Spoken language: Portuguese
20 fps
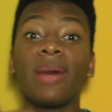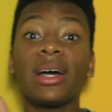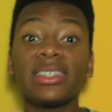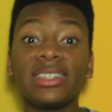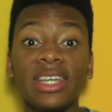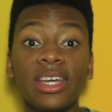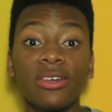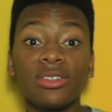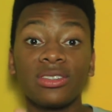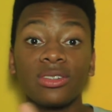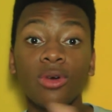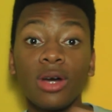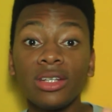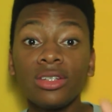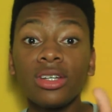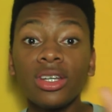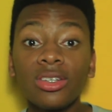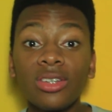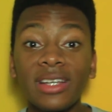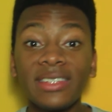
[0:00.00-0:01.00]
Matheus,
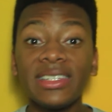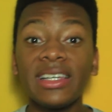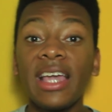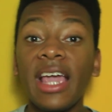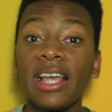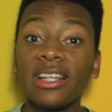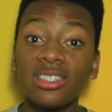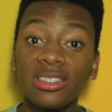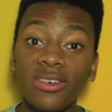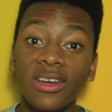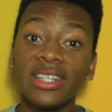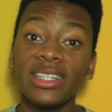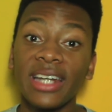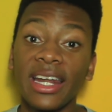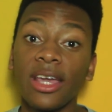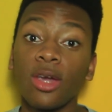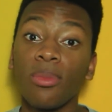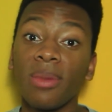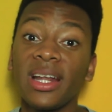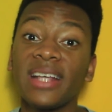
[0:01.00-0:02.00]
quando que o 2500 vai
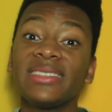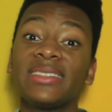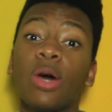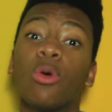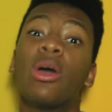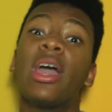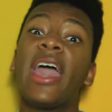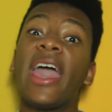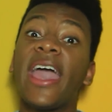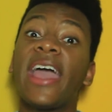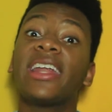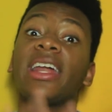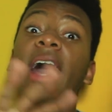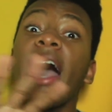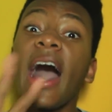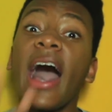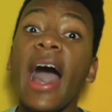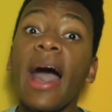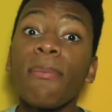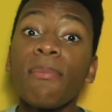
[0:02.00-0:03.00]
entrar em operação?
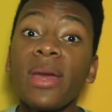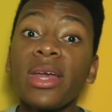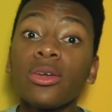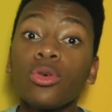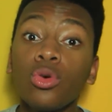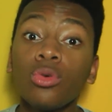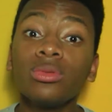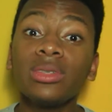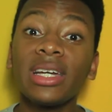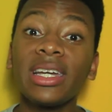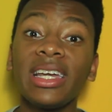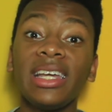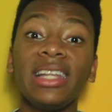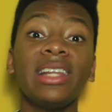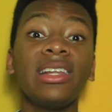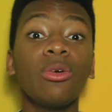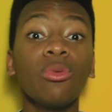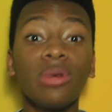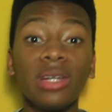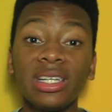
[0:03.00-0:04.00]
Era a pergunta que
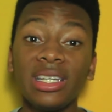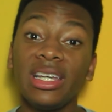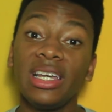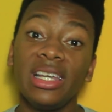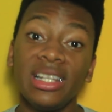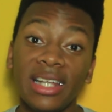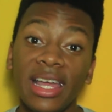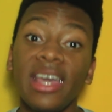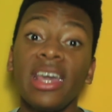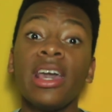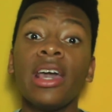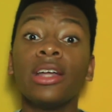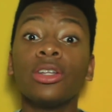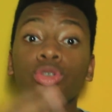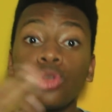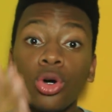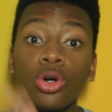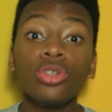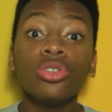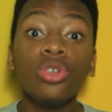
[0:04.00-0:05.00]
não que, né?
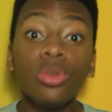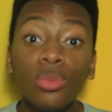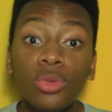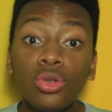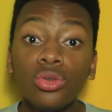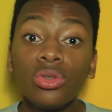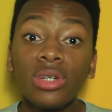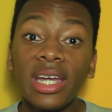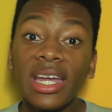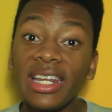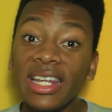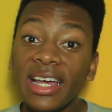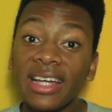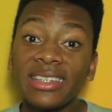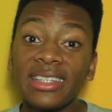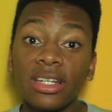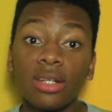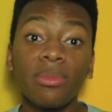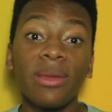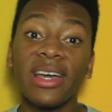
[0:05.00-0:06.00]
Todo mundo queria
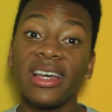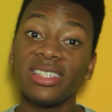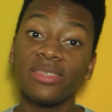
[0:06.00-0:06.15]
ter uma